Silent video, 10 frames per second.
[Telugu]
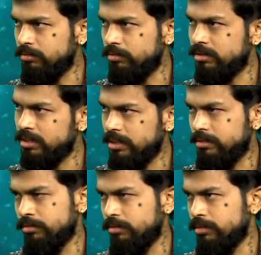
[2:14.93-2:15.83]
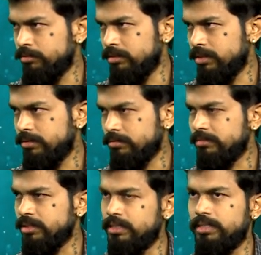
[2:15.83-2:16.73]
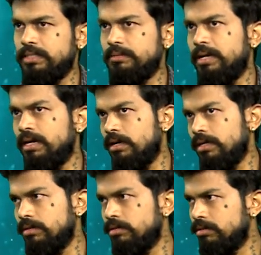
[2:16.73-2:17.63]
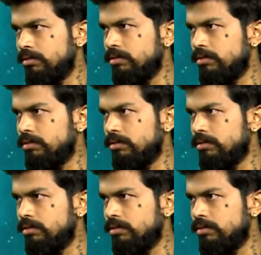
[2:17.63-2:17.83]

అనుకుంటాను సాహిత్యం కూడా అనుకుంటాను ఎందుకంటే బెంగాల్లో